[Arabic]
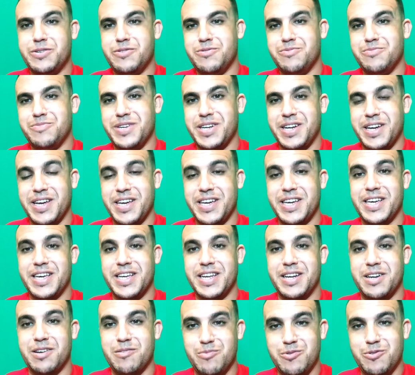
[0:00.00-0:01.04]
يكون
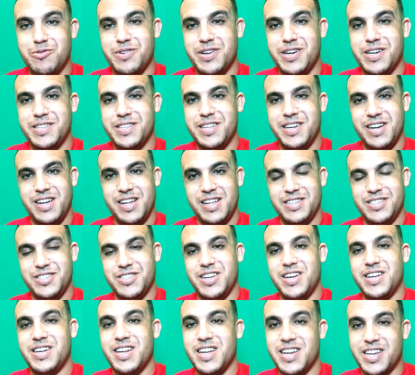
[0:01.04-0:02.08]
بخير غبور هذا ان
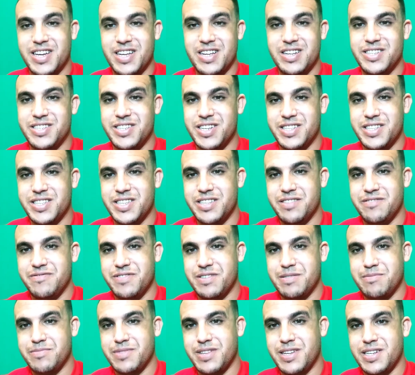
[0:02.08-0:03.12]
شاء الله كاين جديد
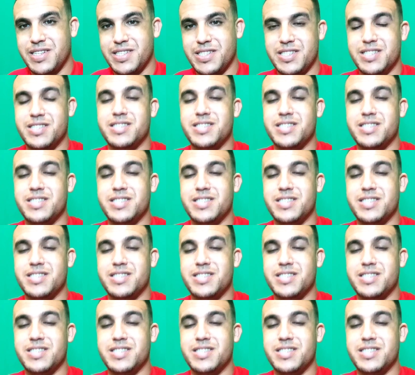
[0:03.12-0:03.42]
في رمضان